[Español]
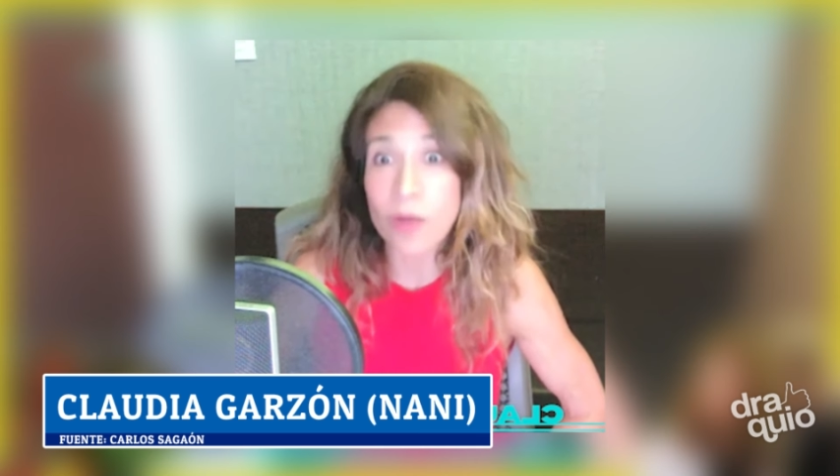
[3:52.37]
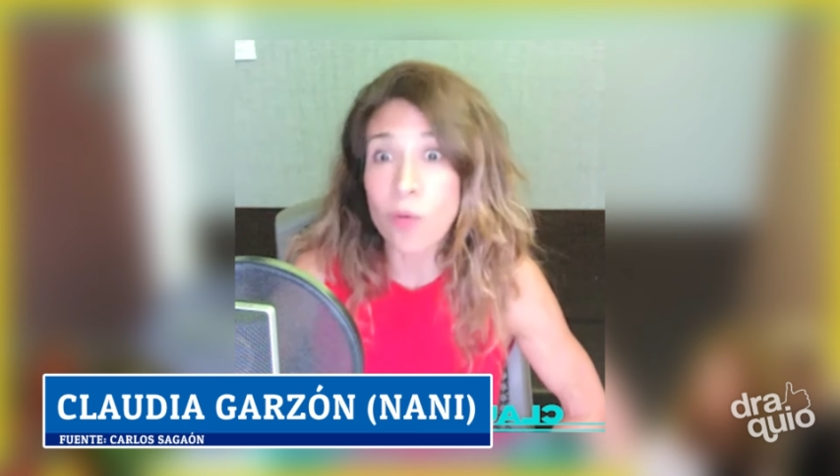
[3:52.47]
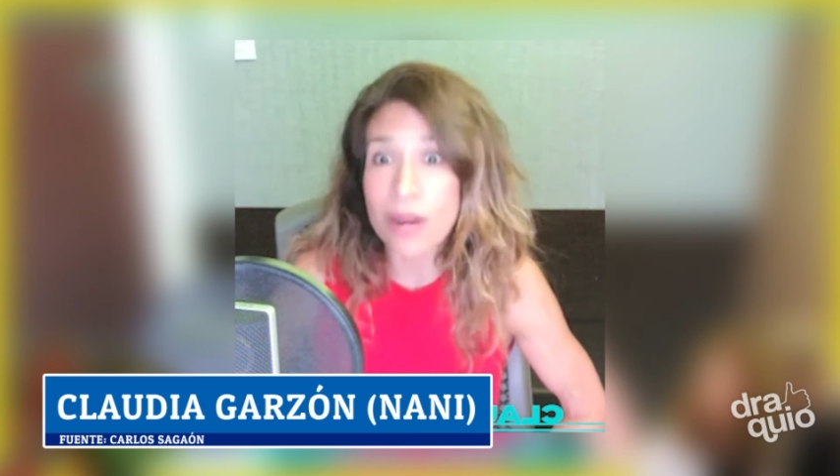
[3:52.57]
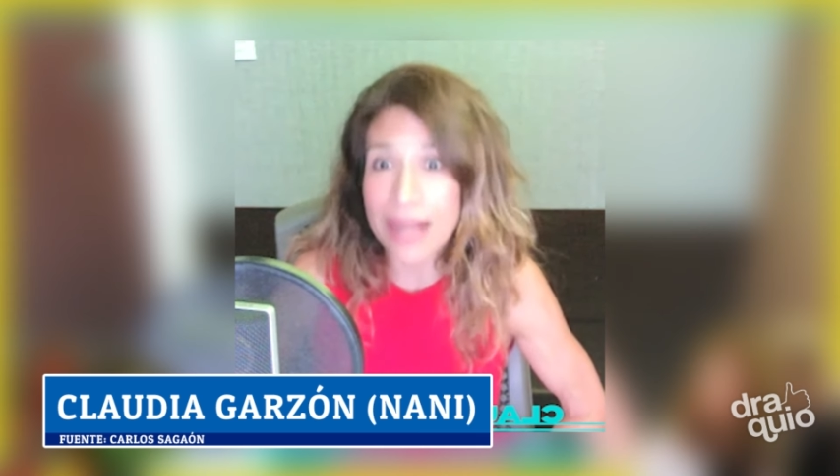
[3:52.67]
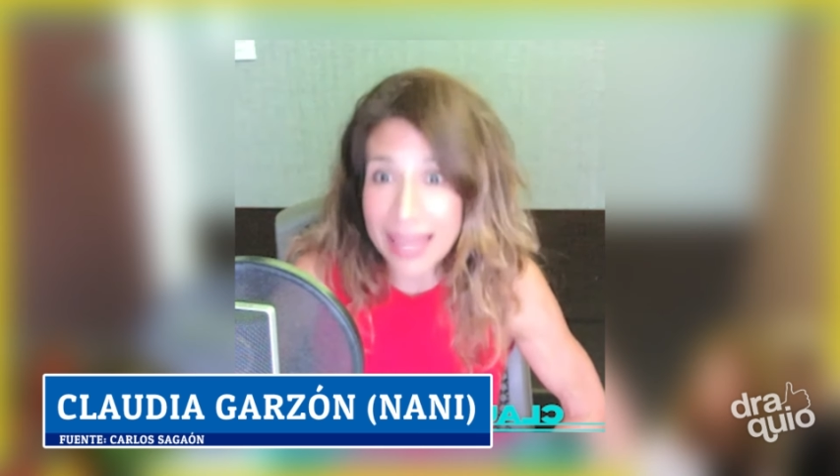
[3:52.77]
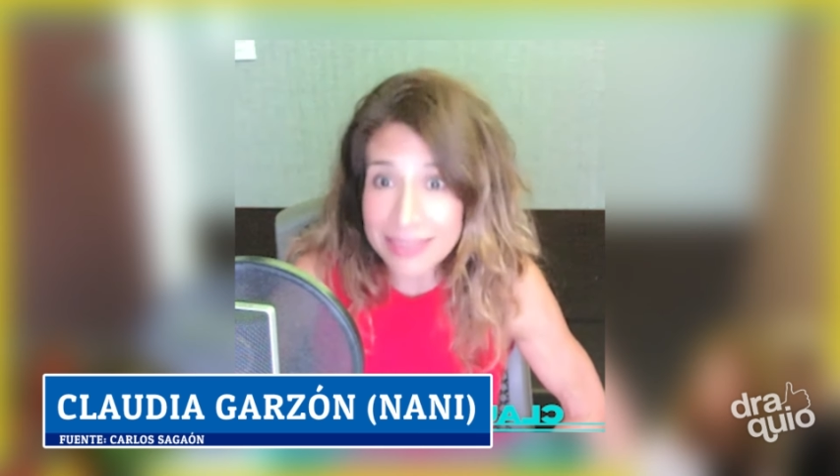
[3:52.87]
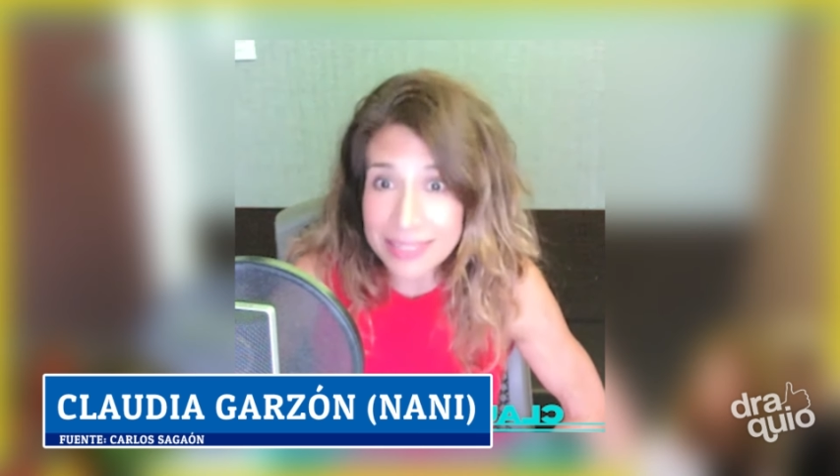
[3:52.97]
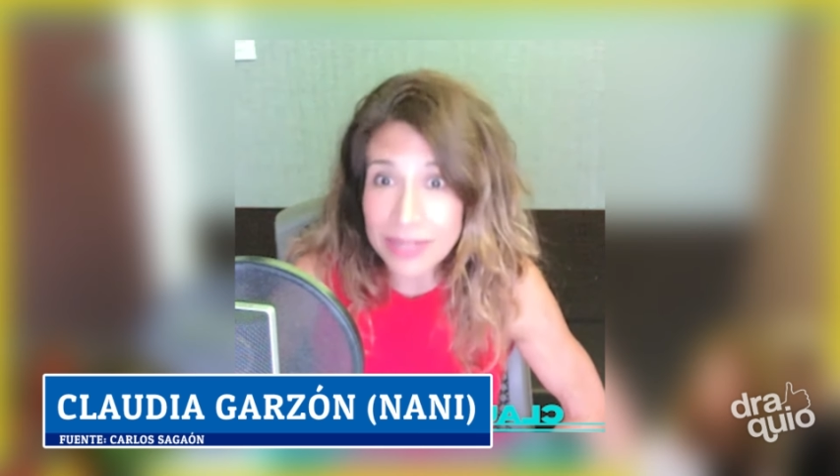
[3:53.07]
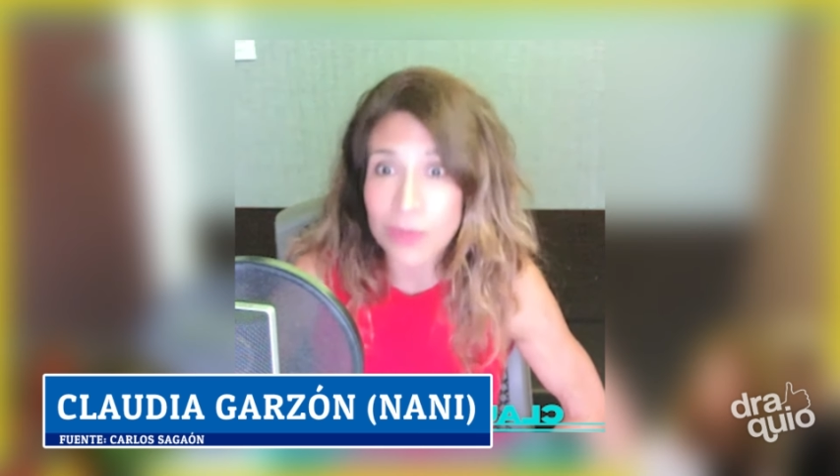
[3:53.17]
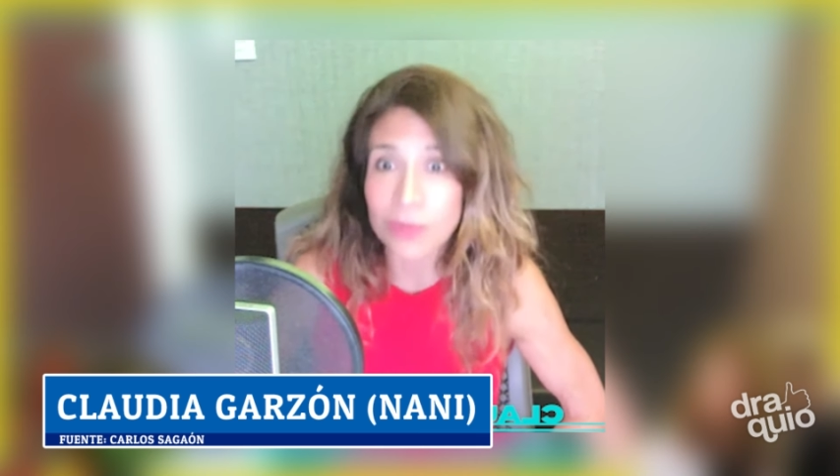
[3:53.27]

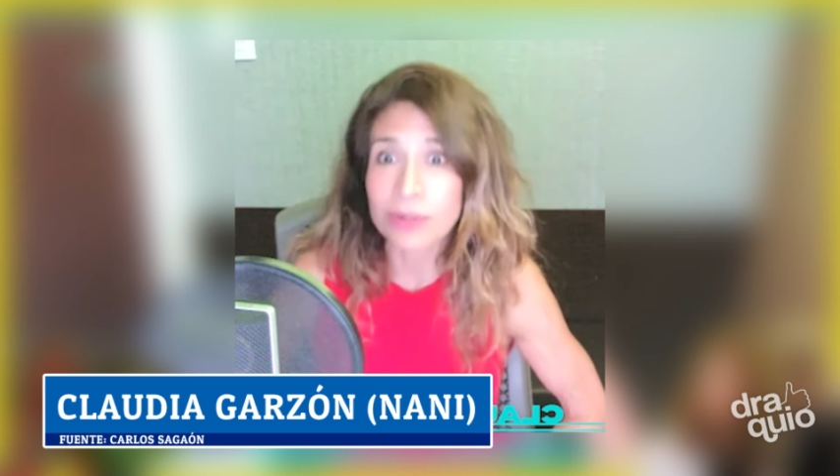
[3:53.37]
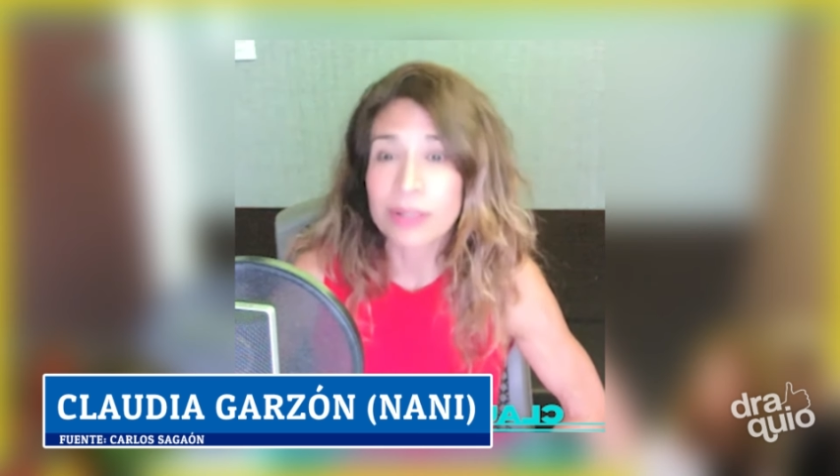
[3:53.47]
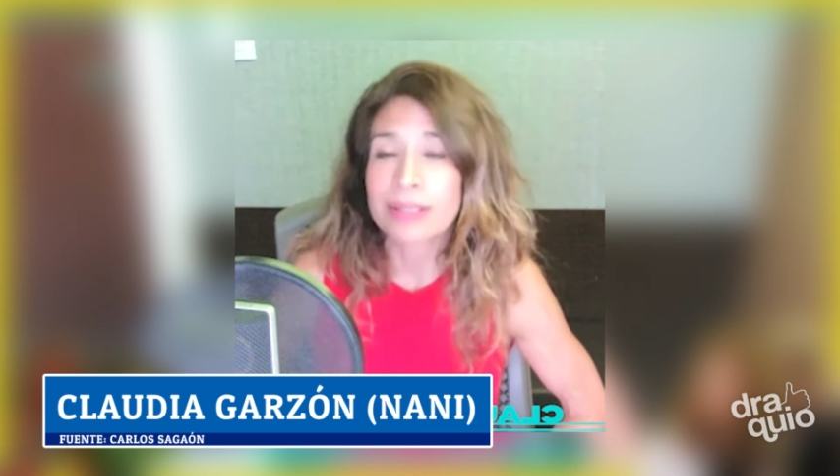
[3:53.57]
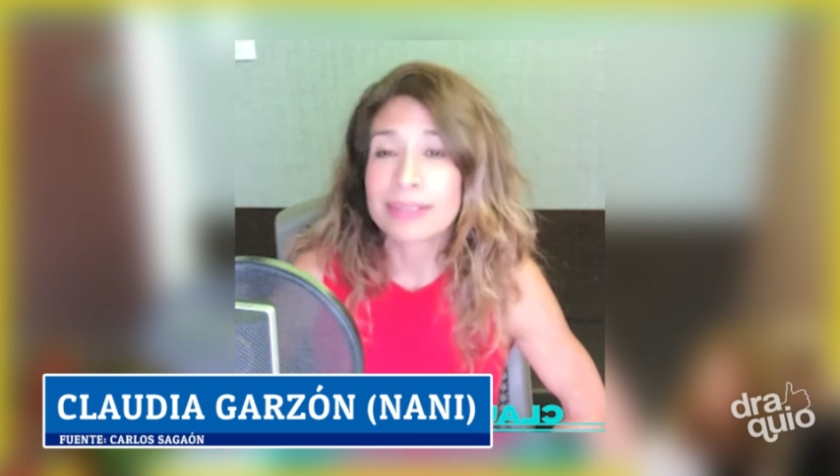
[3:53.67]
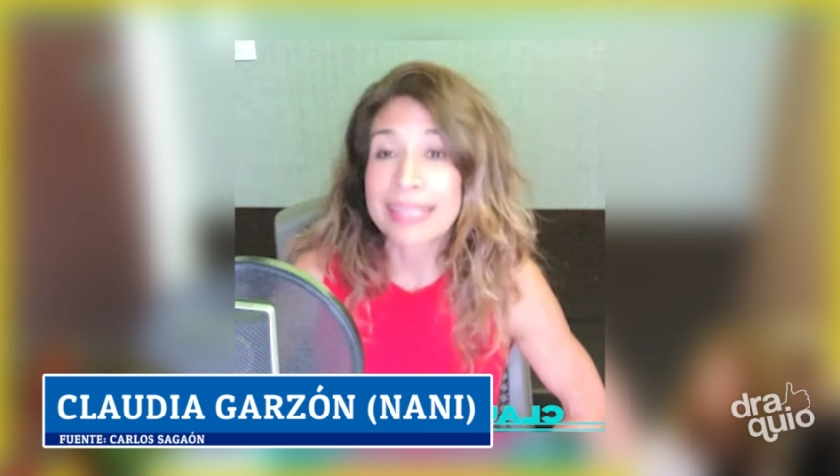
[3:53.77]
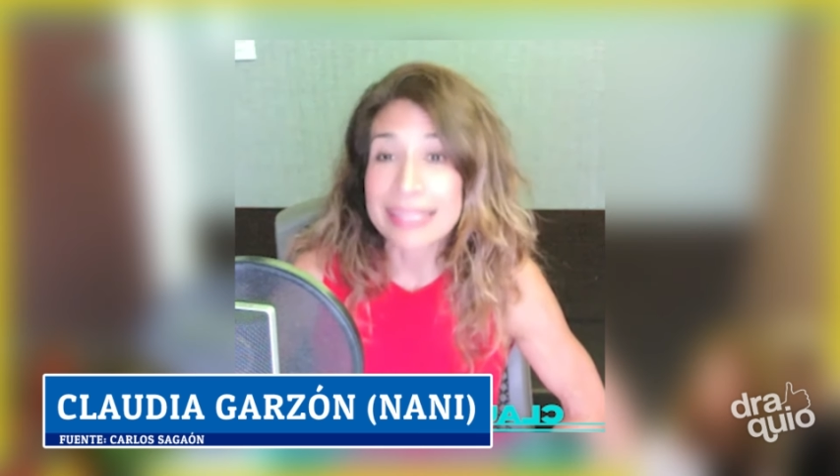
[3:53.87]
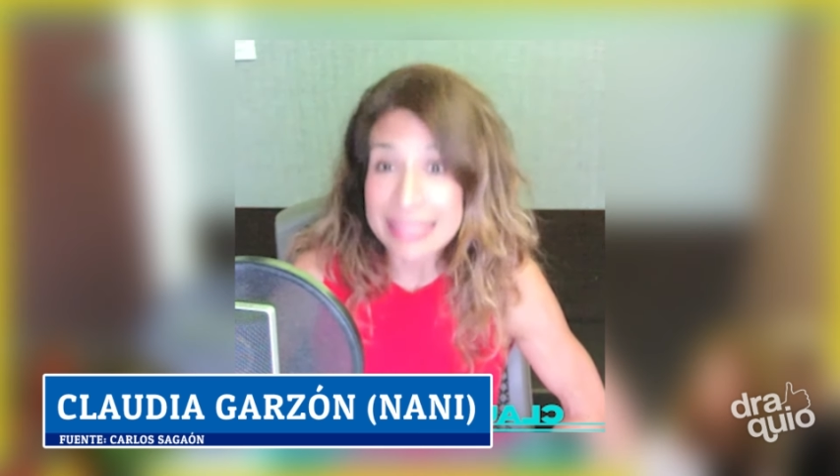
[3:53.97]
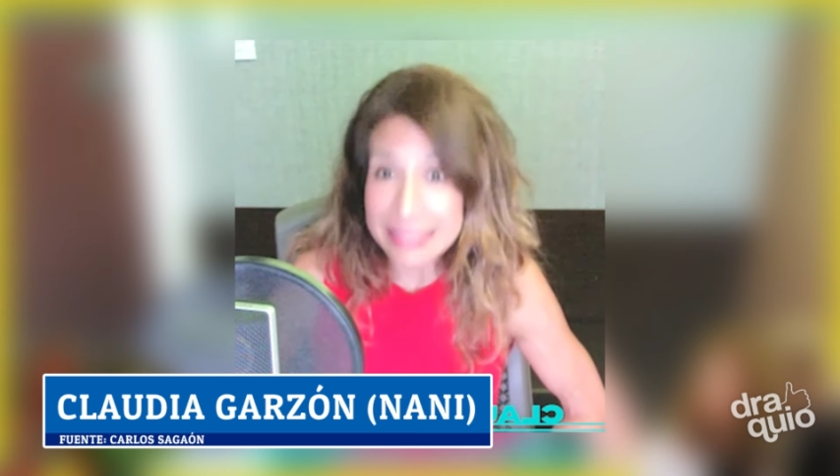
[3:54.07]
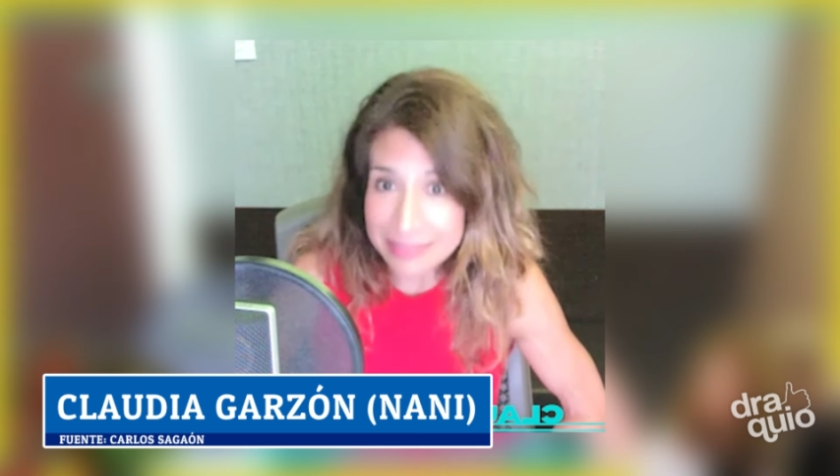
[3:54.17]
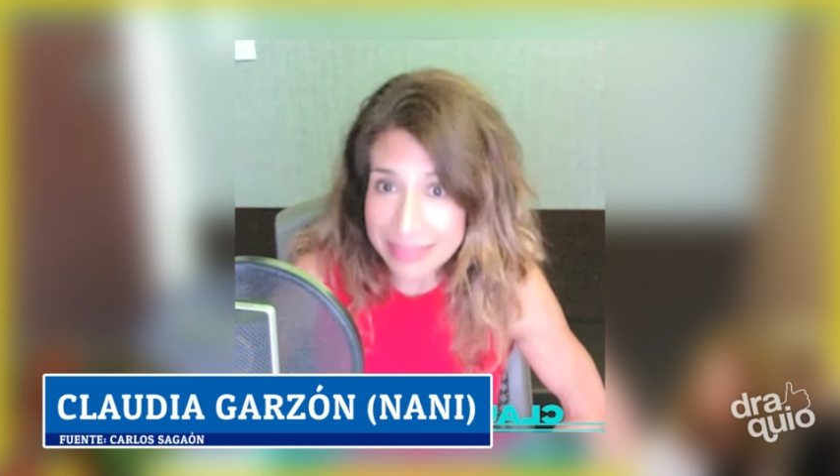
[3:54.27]
clásico de
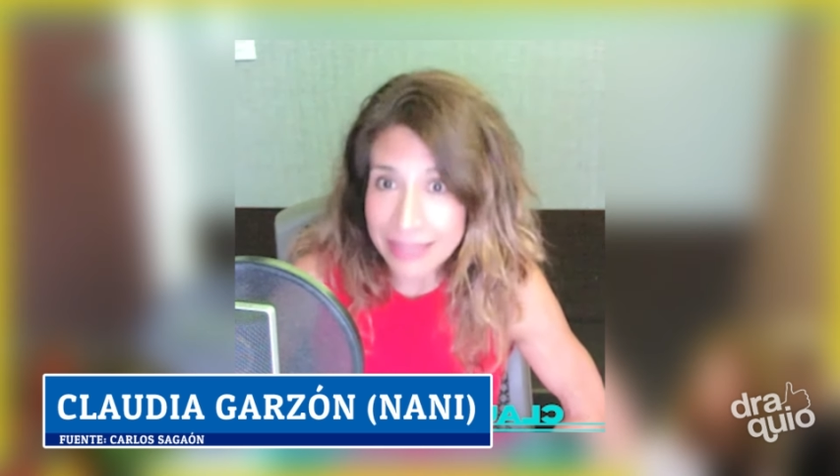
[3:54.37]
Disney,